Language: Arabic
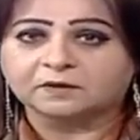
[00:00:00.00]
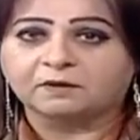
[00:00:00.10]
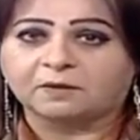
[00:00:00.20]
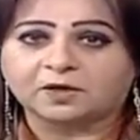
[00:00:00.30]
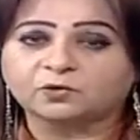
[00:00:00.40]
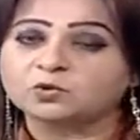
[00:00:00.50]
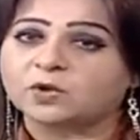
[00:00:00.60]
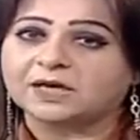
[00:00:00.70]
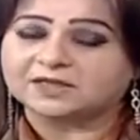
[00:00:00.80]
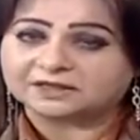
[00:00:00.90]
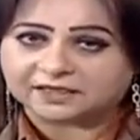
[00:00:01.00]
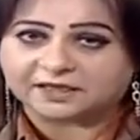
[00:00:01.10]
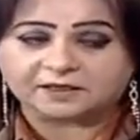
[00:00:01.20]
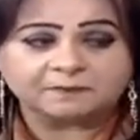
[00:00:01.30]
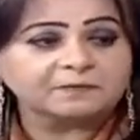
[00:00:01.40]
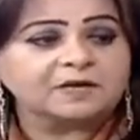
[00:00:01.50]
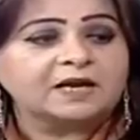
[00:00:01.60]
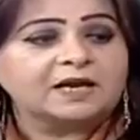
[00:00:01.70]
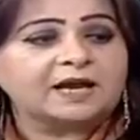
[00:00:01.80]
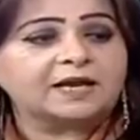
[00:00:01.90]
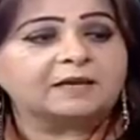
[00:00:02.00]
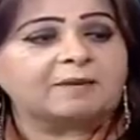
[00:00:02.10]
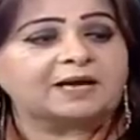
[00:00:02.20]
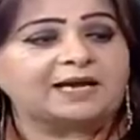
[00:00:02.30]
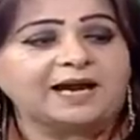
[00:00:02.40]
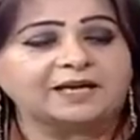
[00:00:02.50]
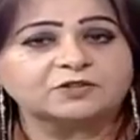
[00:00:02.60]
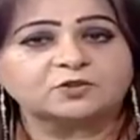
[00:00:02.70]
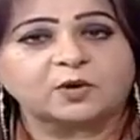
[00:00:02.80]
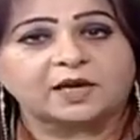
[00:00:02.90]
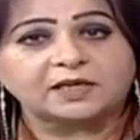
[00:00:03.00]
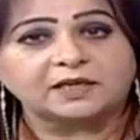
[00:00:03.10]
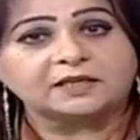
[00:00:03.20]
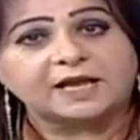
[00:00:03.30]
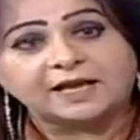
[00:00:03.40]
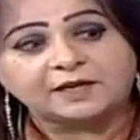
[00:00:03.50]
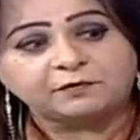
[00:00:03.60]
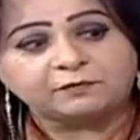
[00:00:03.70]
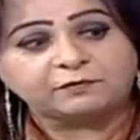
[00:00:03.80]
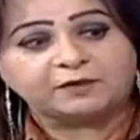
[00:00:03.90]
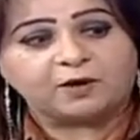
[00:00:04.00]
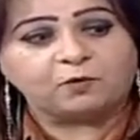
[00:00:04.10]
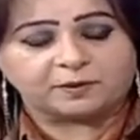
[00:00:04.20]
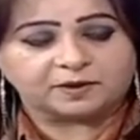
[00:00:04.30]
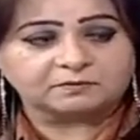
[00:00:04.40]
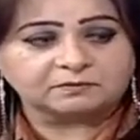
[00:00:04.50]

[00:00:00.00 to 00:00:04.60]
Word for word: برضه سؤال اختياري أجب عن أحد السؤالين ألف أو ب